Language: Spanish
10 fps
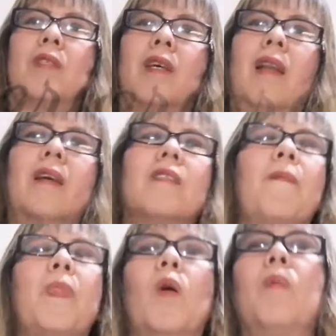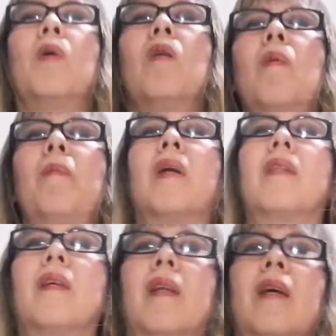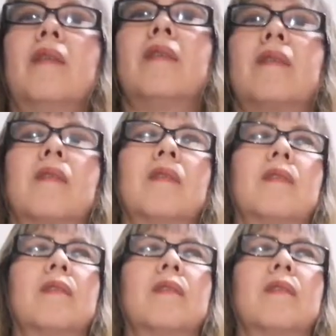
González. Hoy vengo a compartirles,